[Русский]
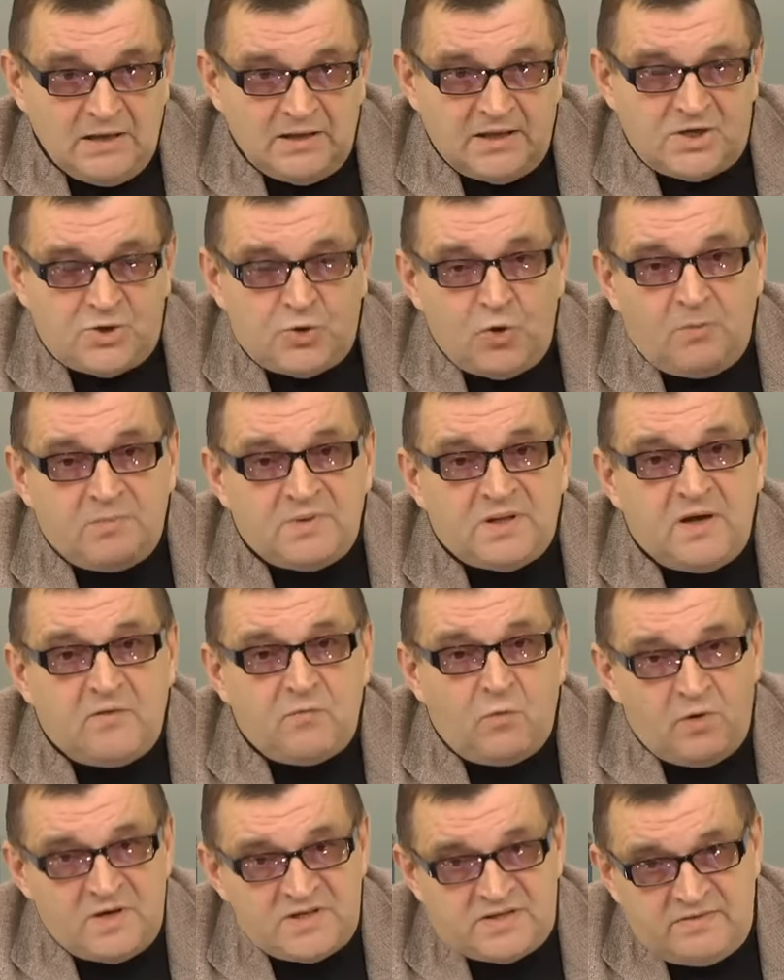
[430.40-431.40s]
На чем
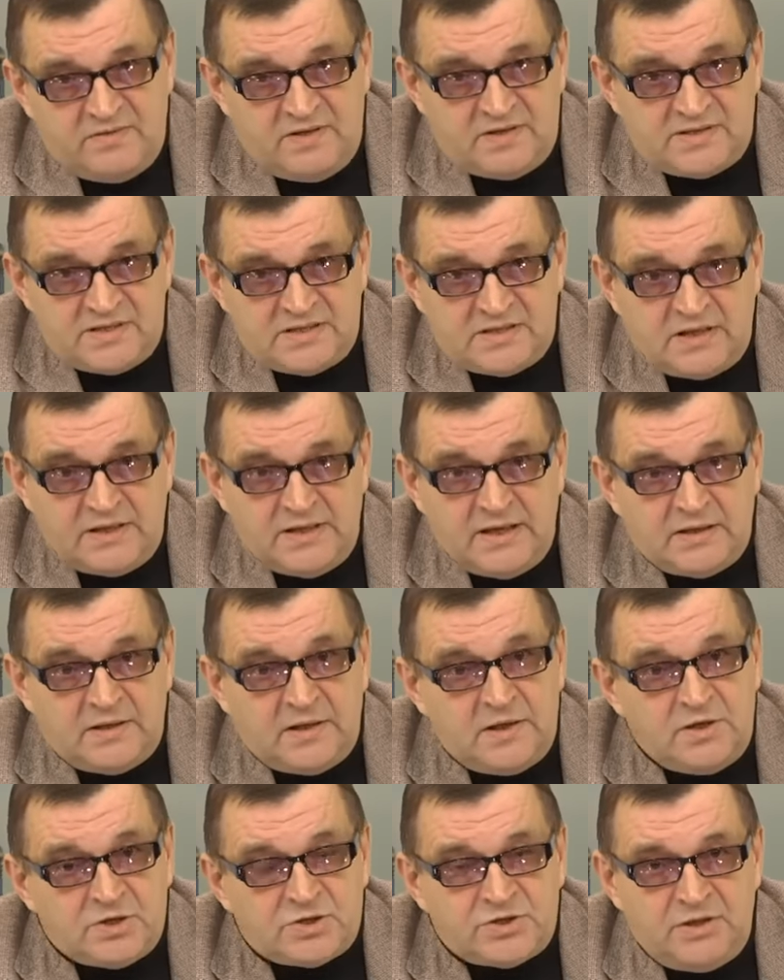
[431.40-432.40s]
довольствии состоят
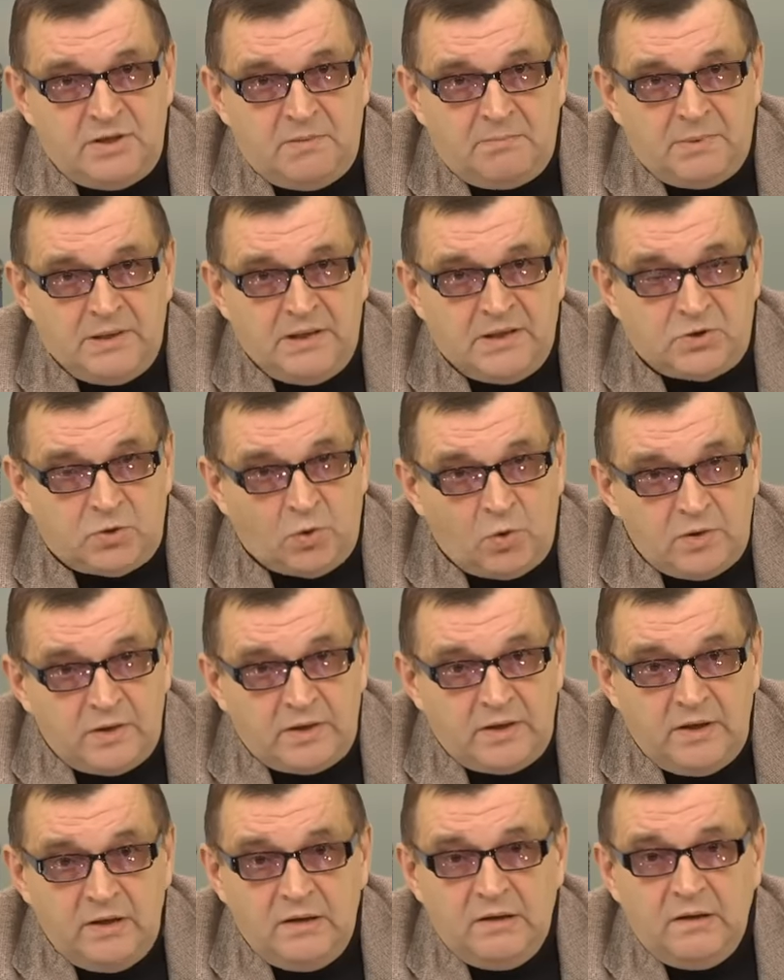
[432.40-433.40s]
нынешние
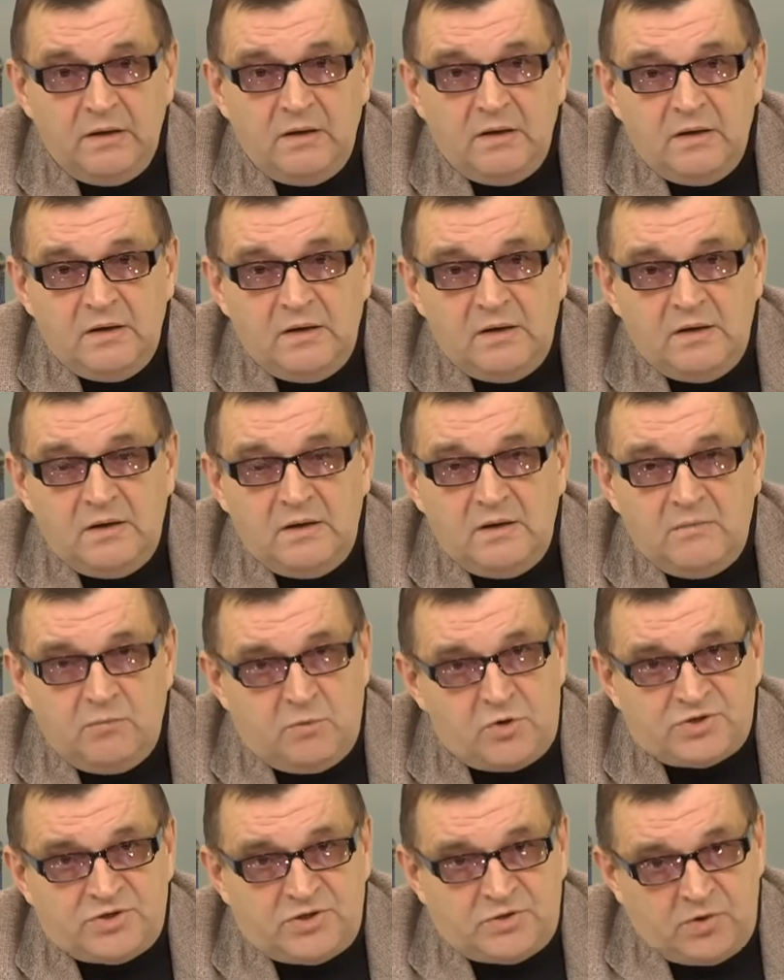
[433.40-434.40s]
политологи,
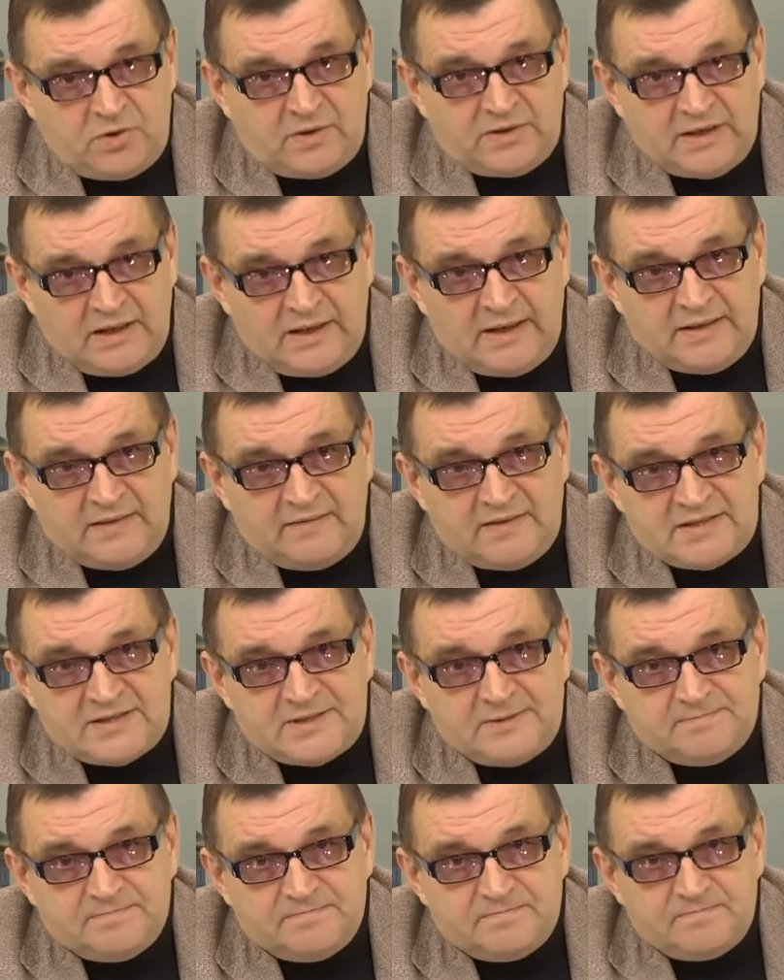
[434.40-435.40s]
можно только догадываться.